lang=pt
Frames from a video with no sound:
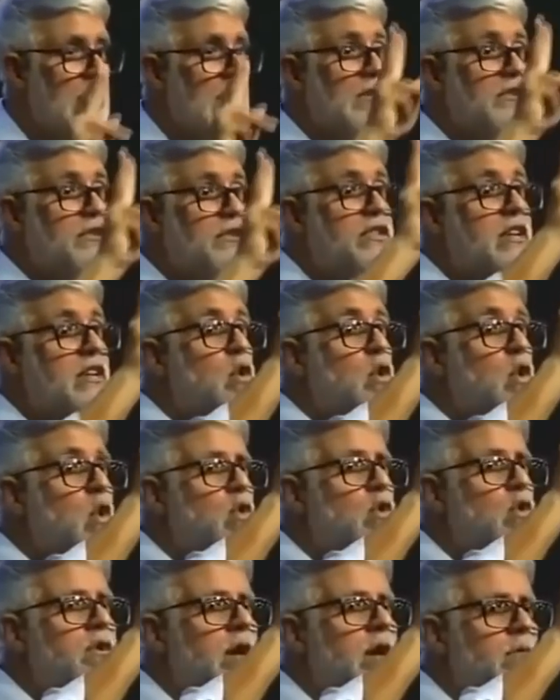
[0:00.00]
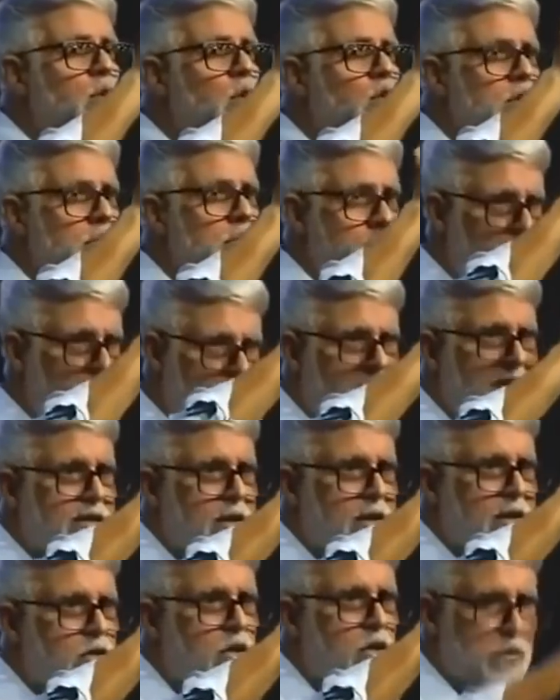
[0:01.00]
Segunda
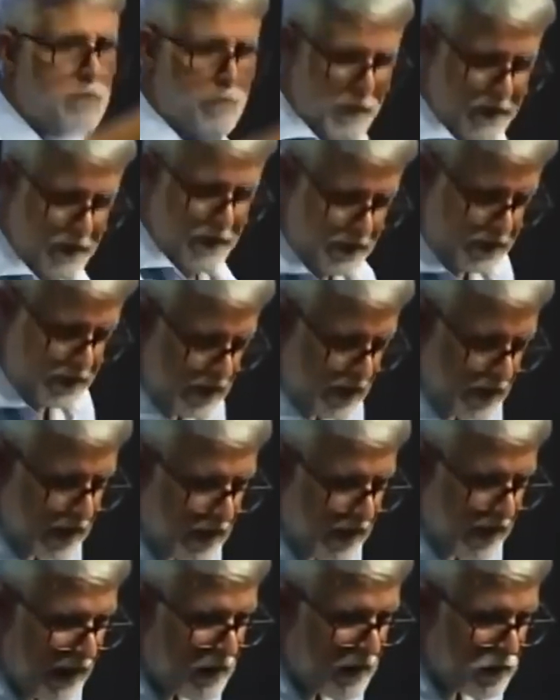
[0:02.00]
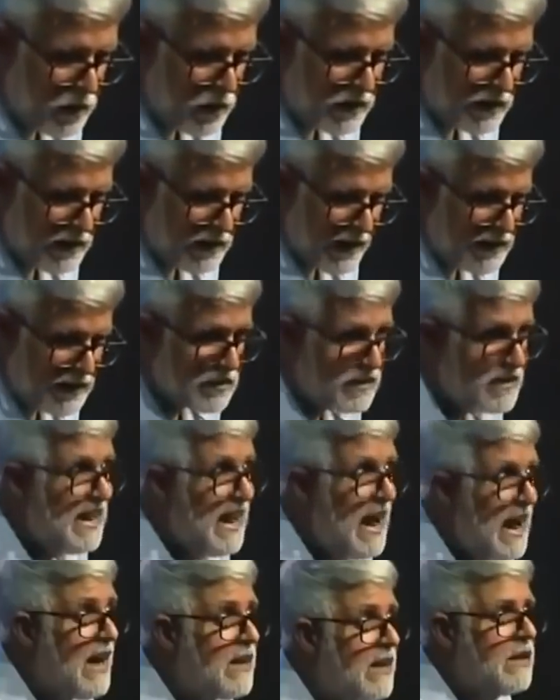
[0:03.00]
multiplicação dos pães acontece
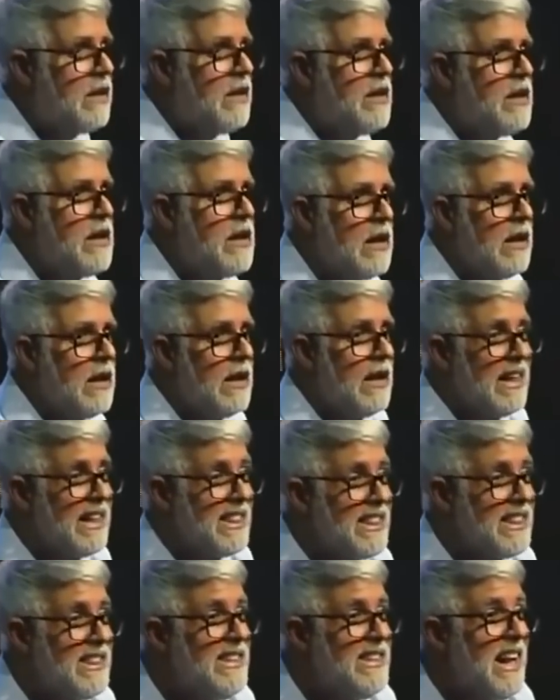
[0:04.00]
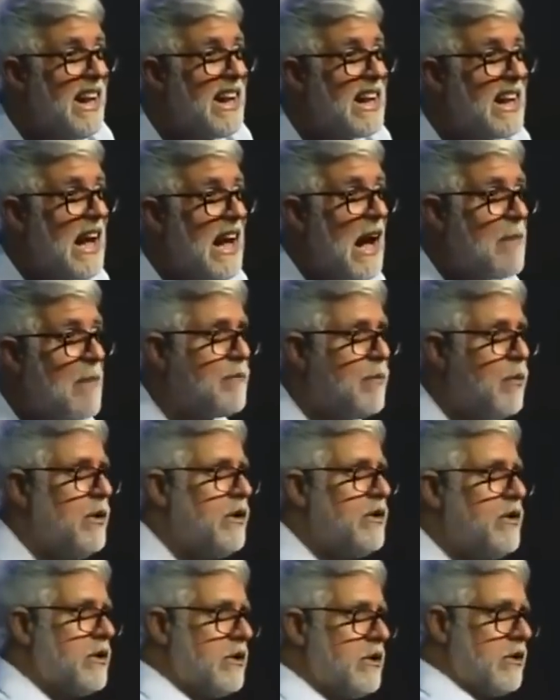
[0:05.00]
aqui,
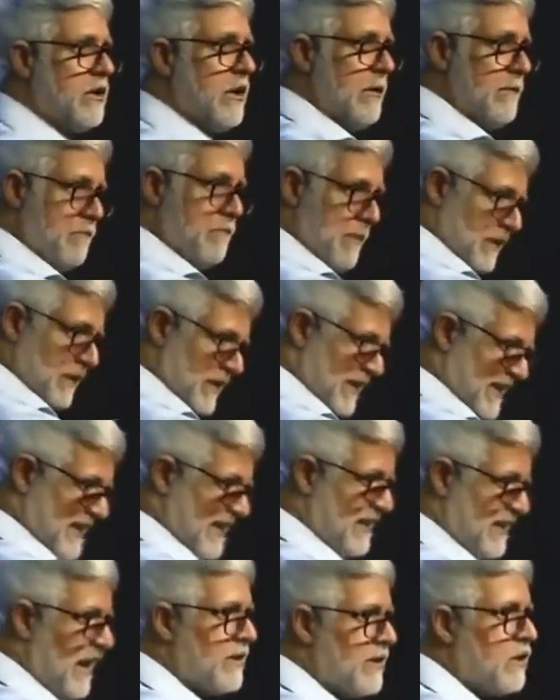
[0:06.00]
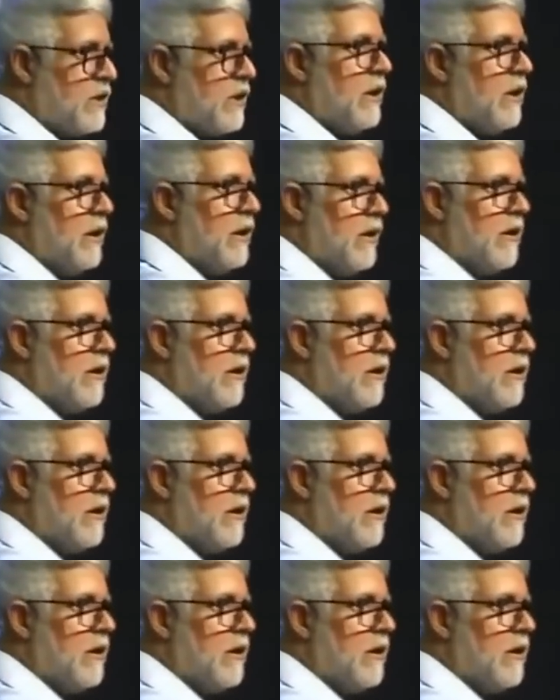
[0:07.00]
Decápolis, sete